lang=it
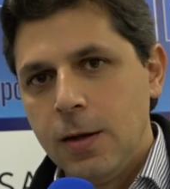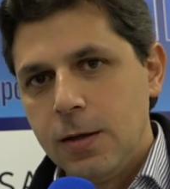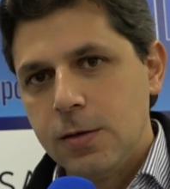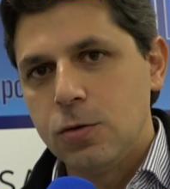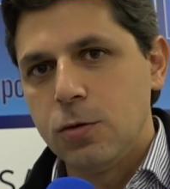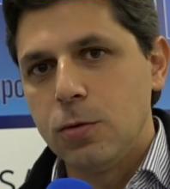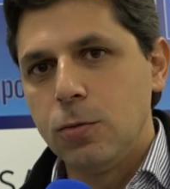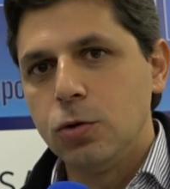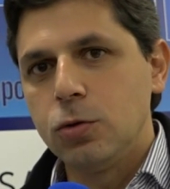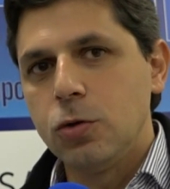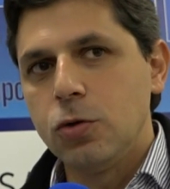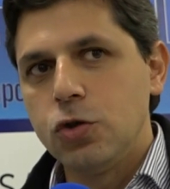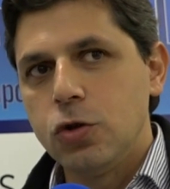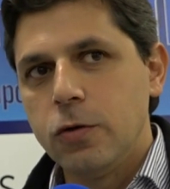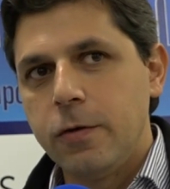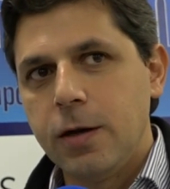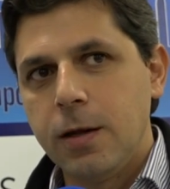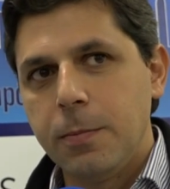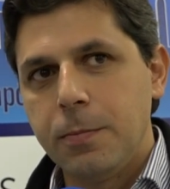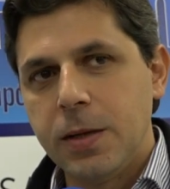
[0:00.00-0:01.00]
Sono molto
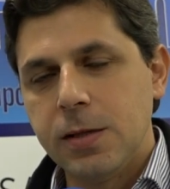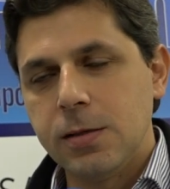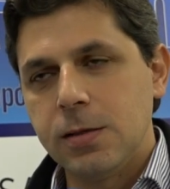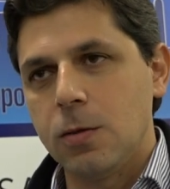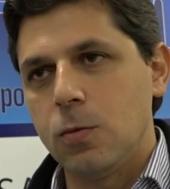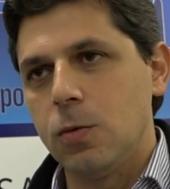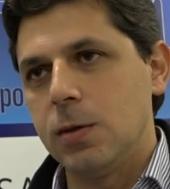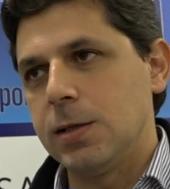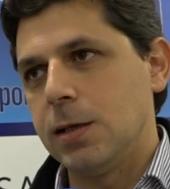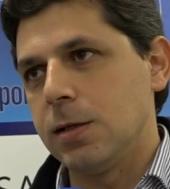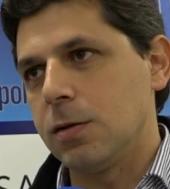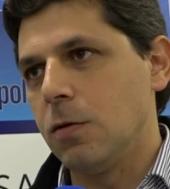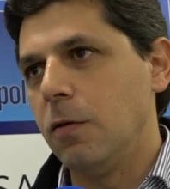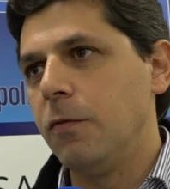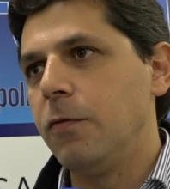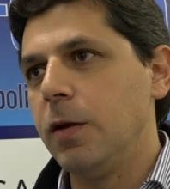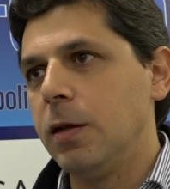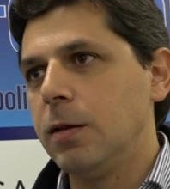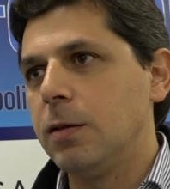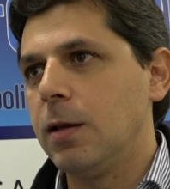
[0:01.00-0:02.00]
giovani e penso che questa
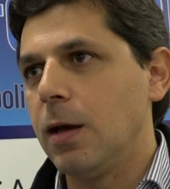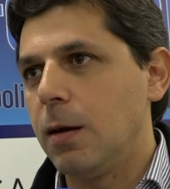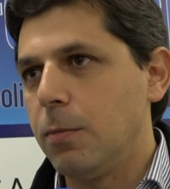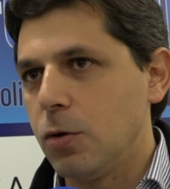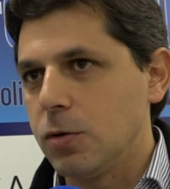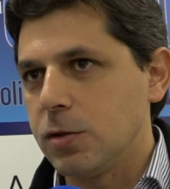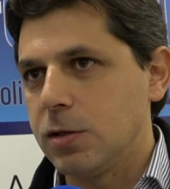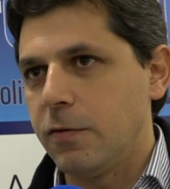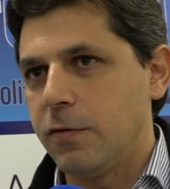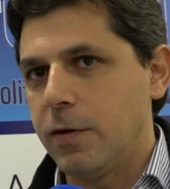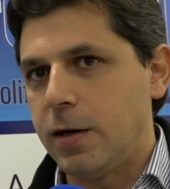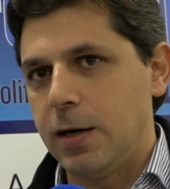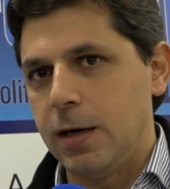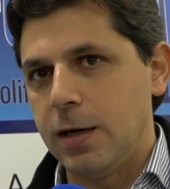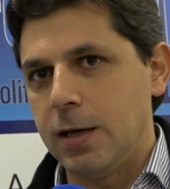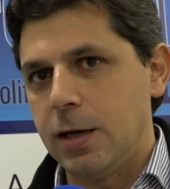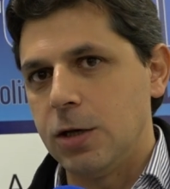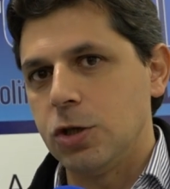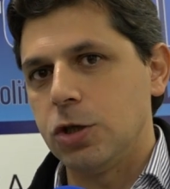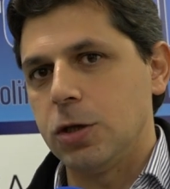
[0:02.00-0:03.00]
sconfitta possa
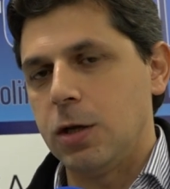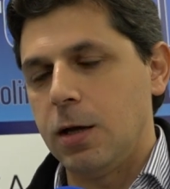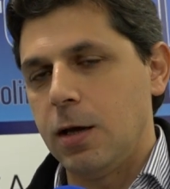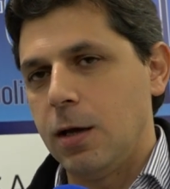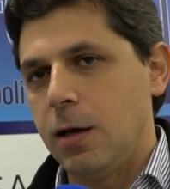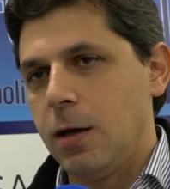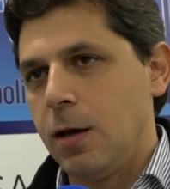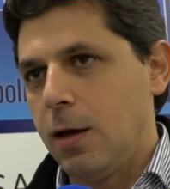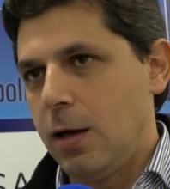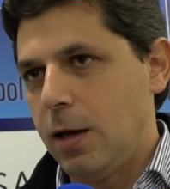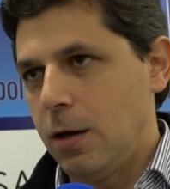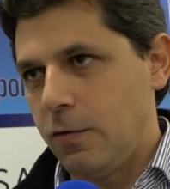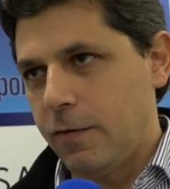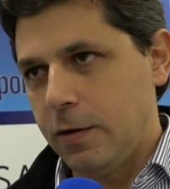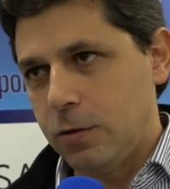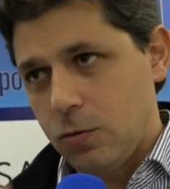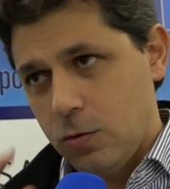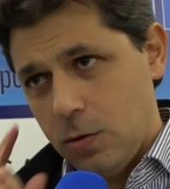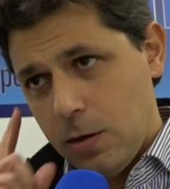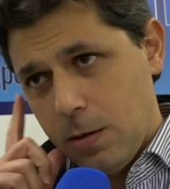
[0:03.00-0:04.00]
farle crescere e hanno
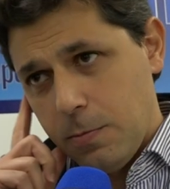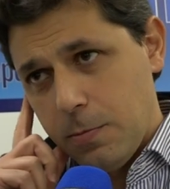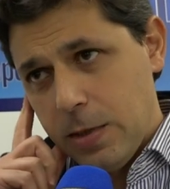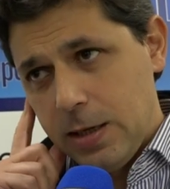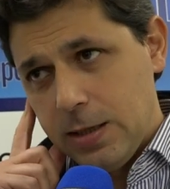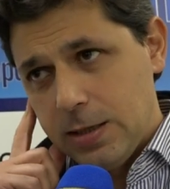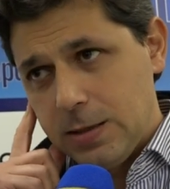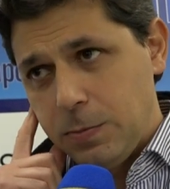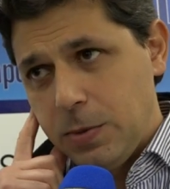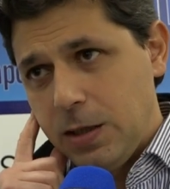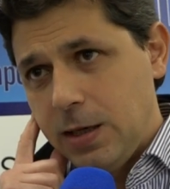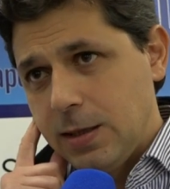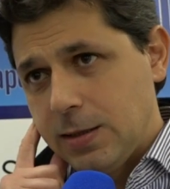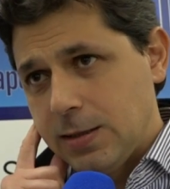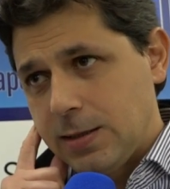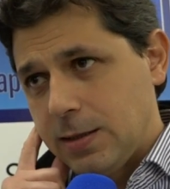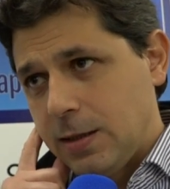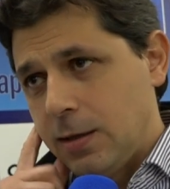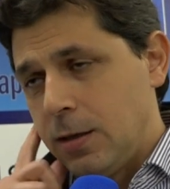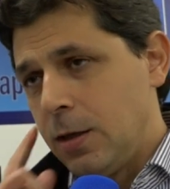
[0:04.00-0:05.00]
fatto una bella
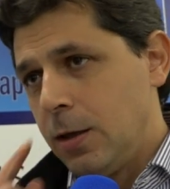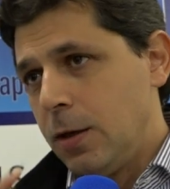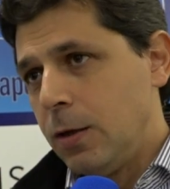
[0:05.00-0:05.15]
esperienza.